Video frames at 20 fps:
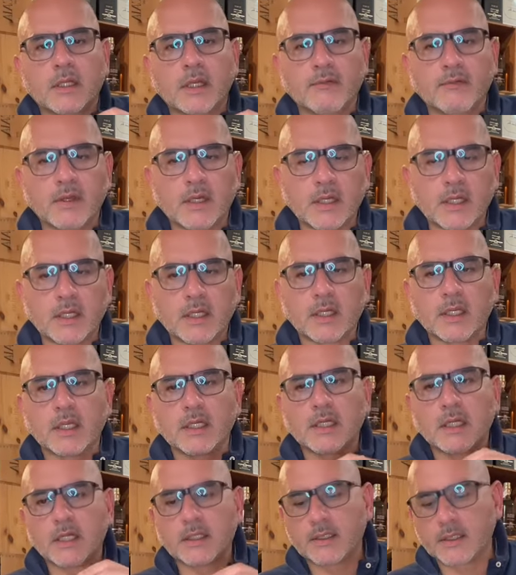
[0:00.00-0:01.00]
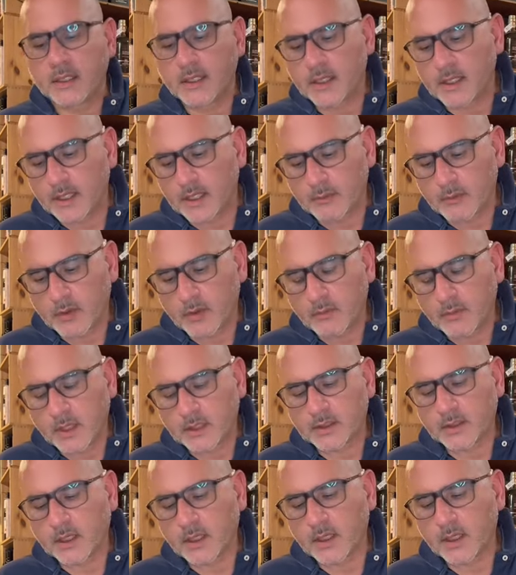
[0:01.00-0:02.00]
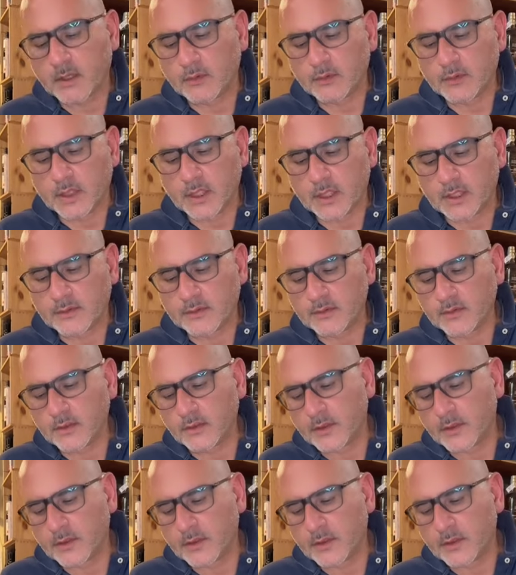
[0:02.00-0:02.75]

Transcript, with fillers: tè verde e da altre erbe aromatiche che utilizzano.